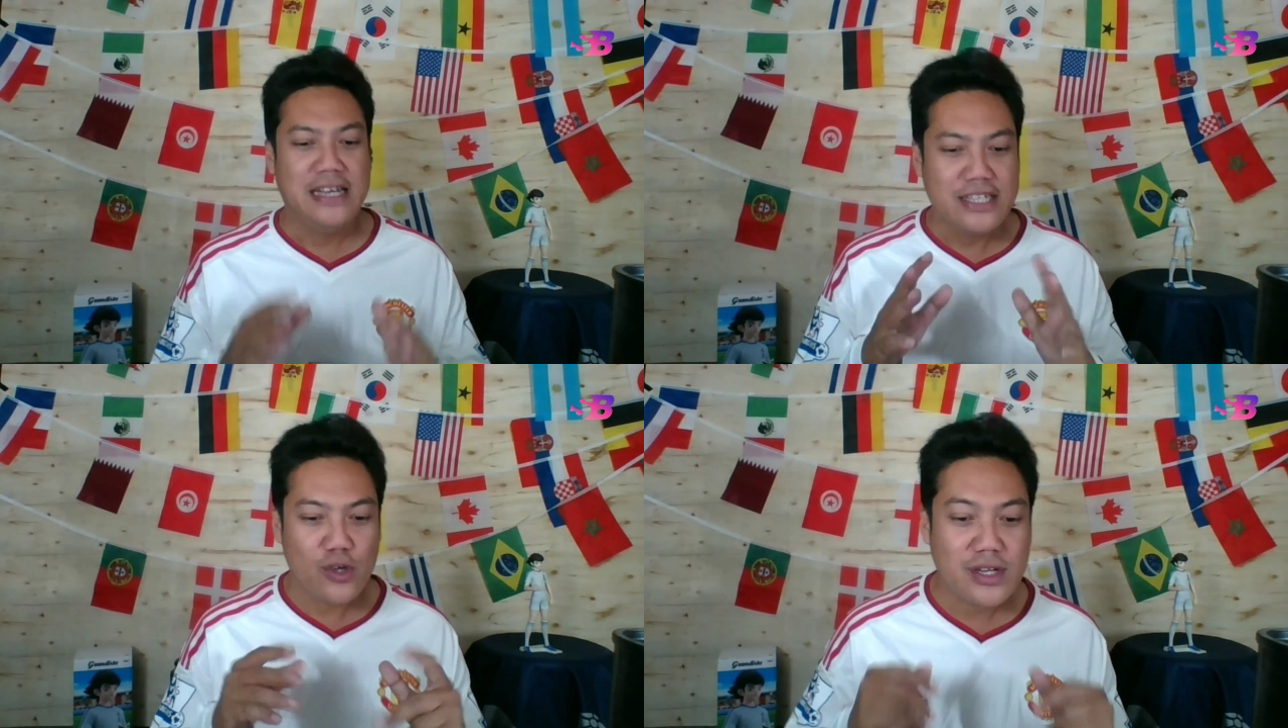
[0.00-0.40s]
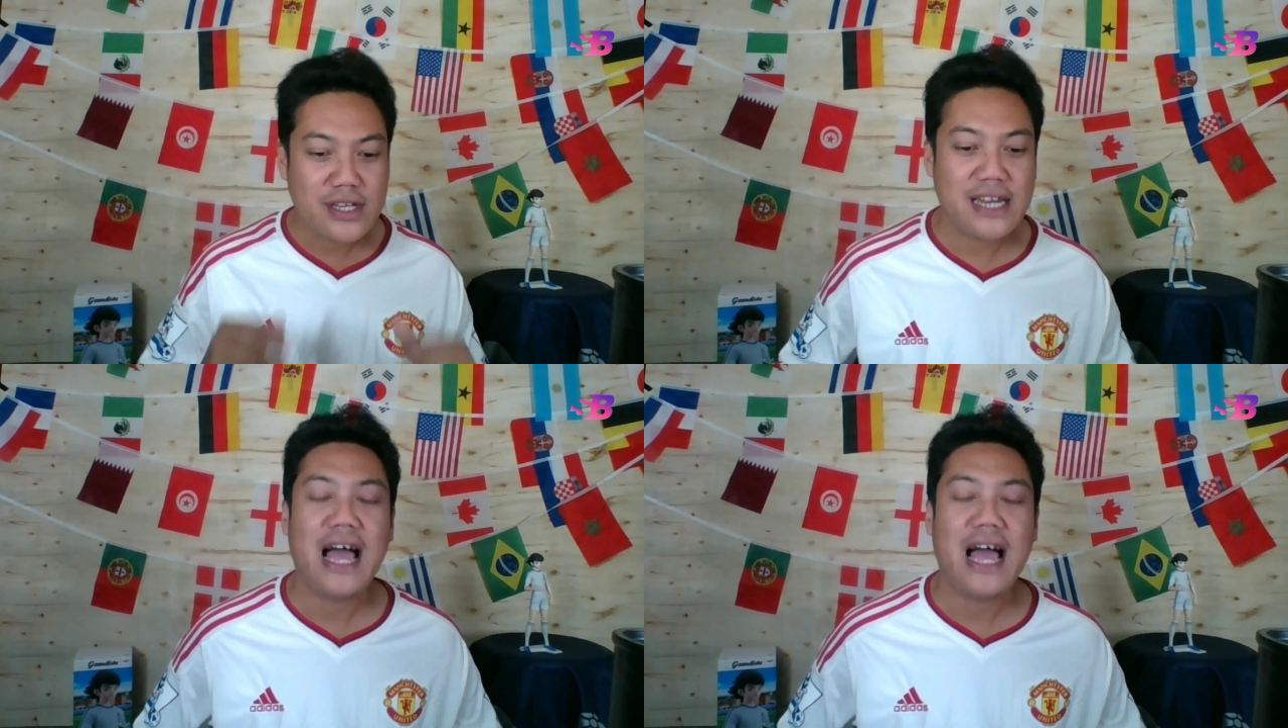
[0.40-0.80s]
จนกระ
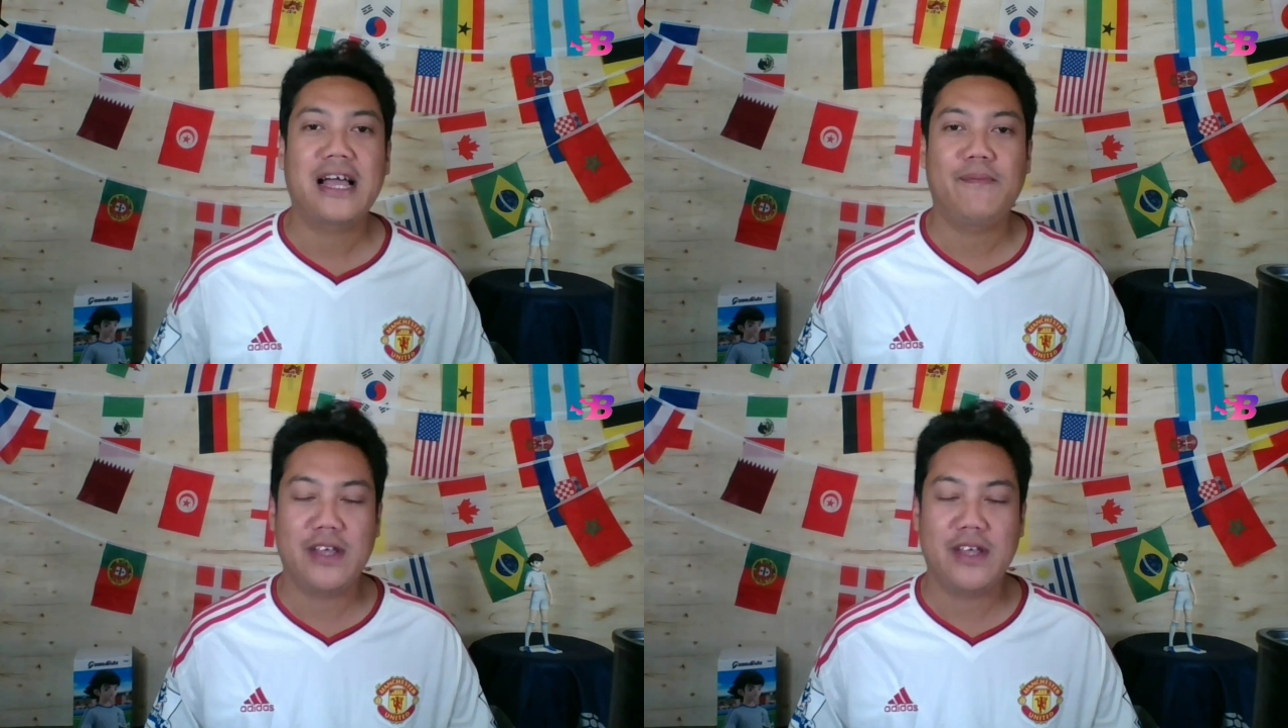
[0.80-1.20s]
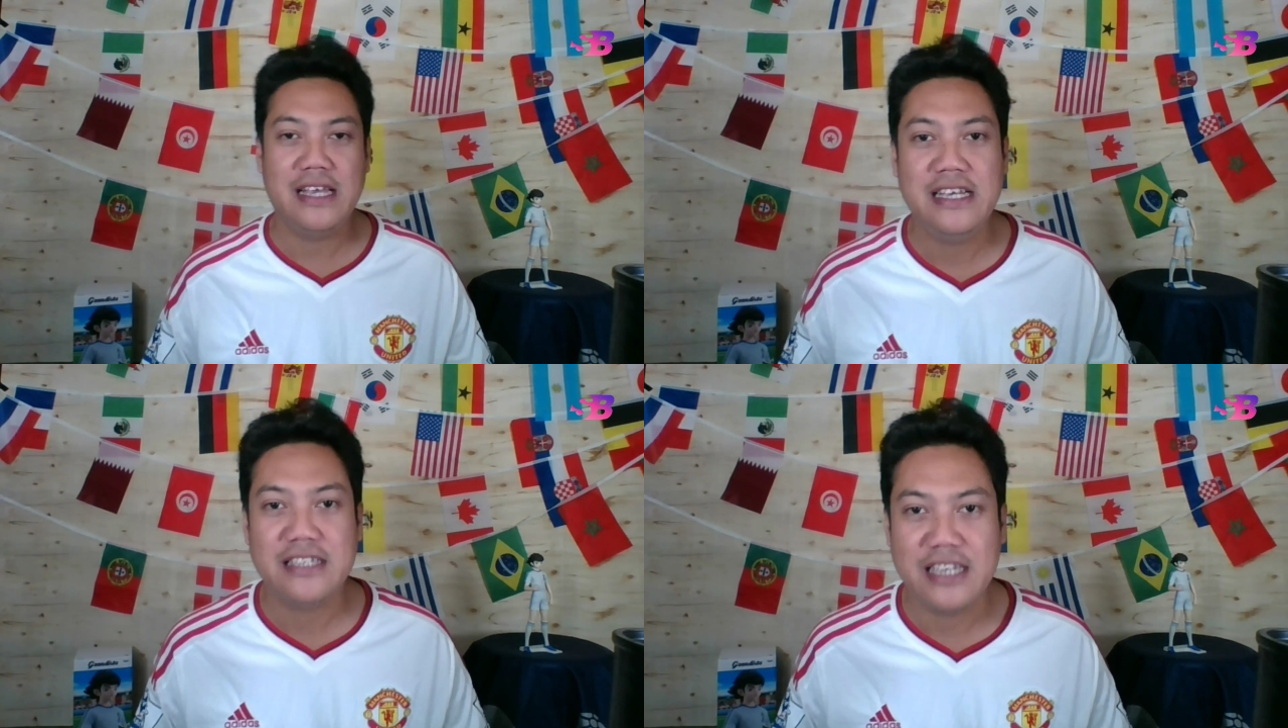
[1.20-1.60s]
ทั่งกับนาที
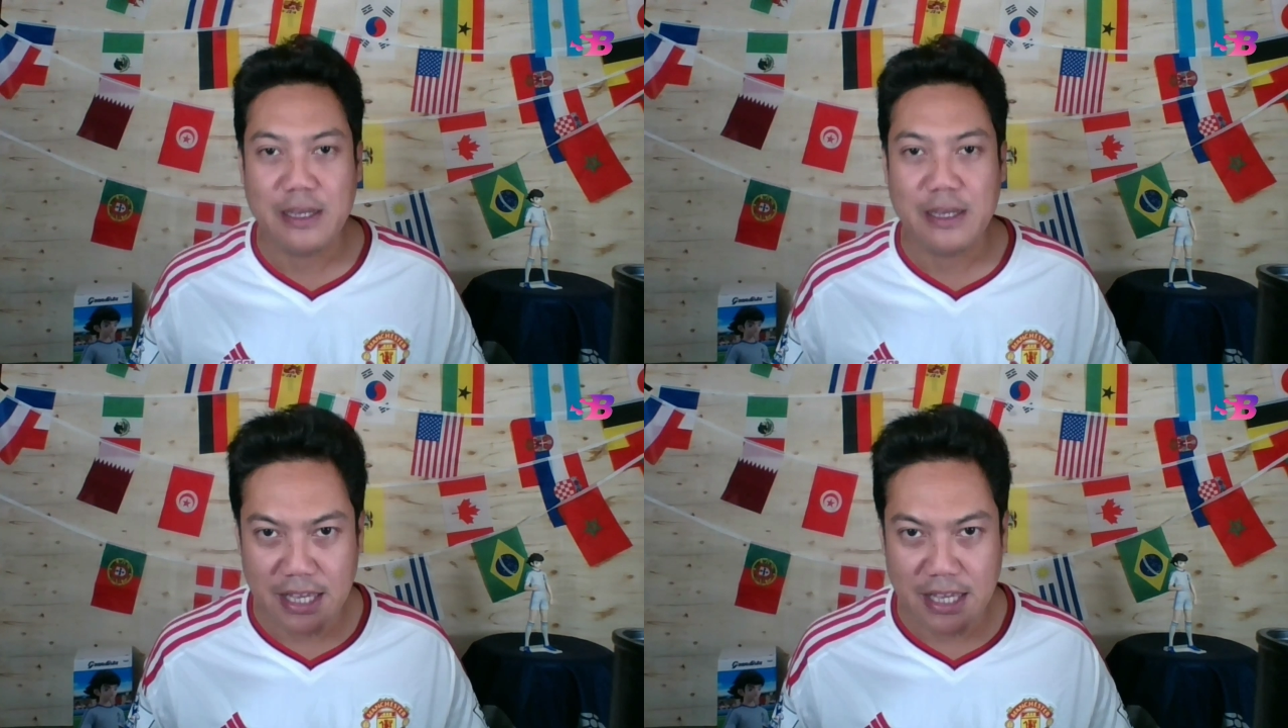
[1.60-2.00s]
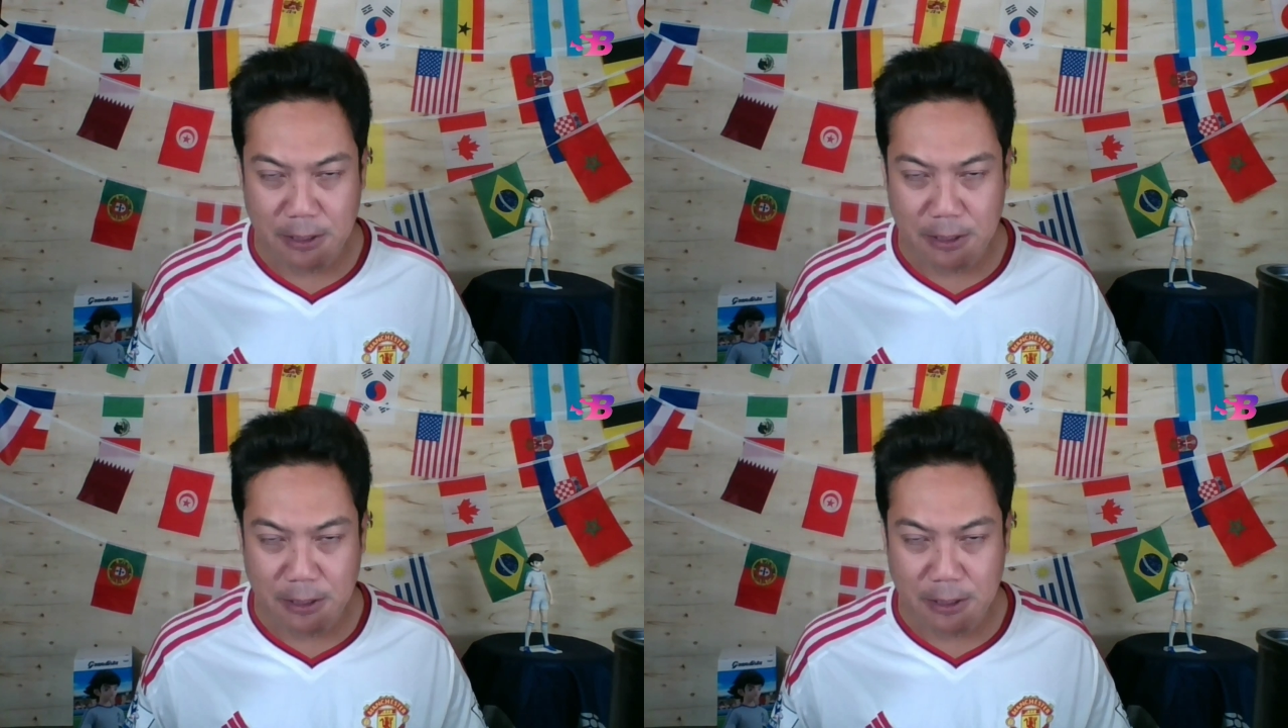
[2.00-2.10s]
ที่สี่สิบสี่